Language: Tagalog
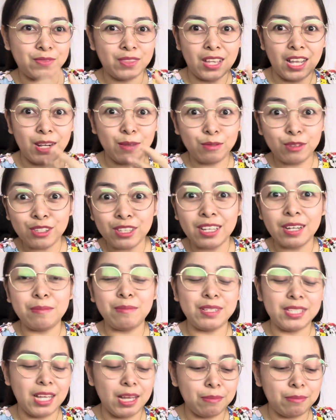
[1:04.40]
alam niyo na,
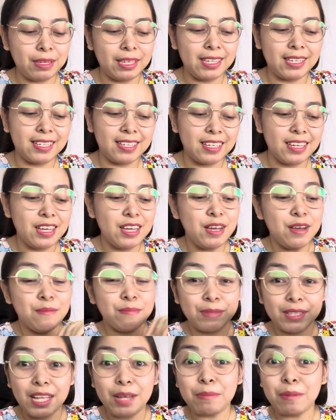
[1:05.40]
madaming,
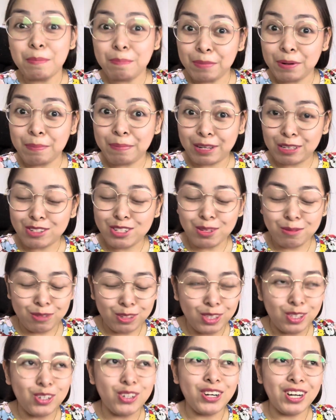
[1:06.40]
madaming perfecto sa
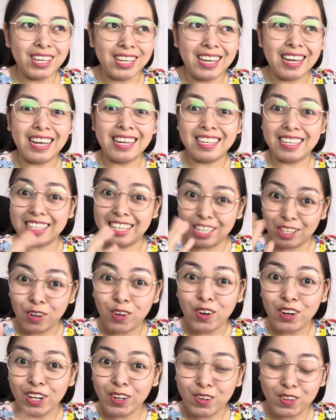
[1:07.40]
mundo. Kaya, ayan,
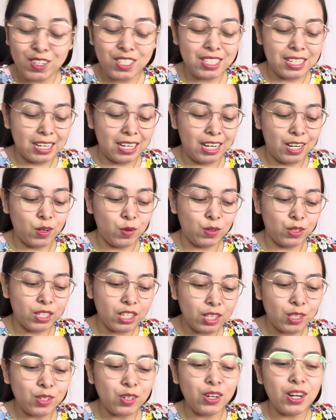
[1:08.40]
kinokorek ko yung sarili ko
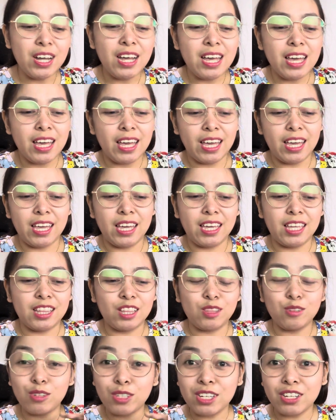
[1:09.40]
dito.
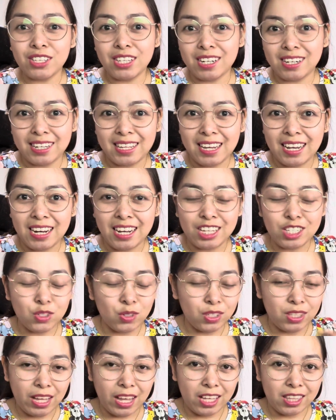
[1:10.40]
And, dun ko na-realize
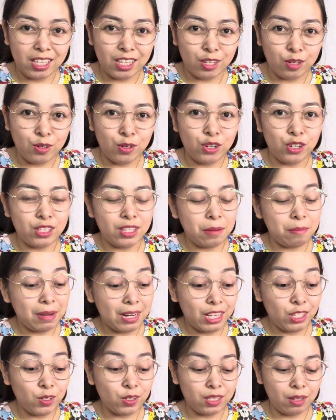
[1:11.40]
nung in-edit ko na
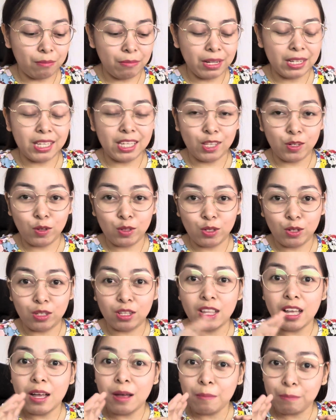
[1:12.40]
mali yung nabanggit ko doon.
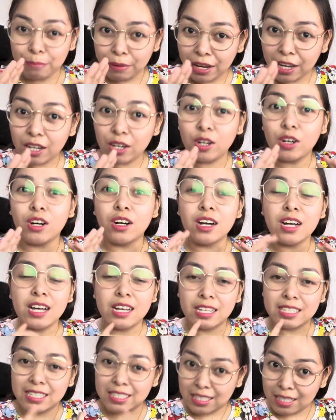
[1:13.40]
Pero,
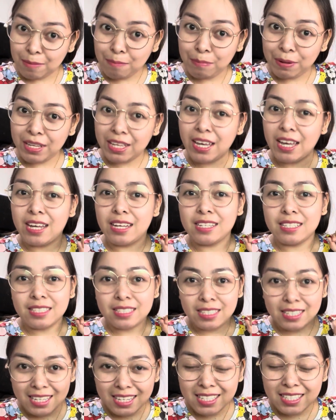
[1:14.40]

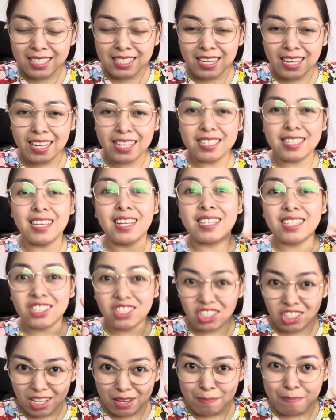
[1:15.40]
simplest, easiest, at
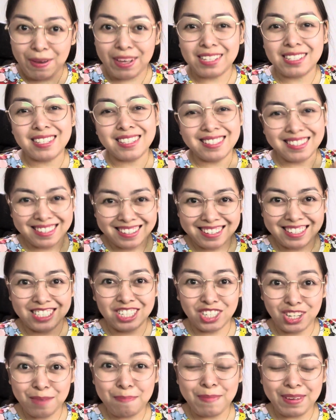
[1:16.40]
cheapest
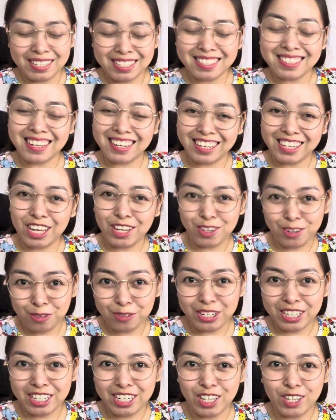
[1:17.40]
cheapest talaga yung
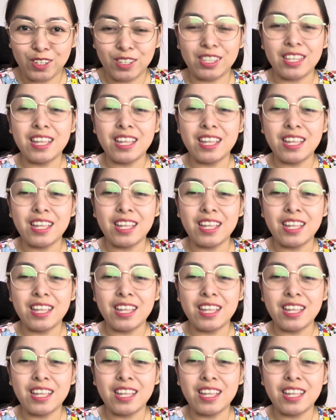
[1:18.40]
word na yun,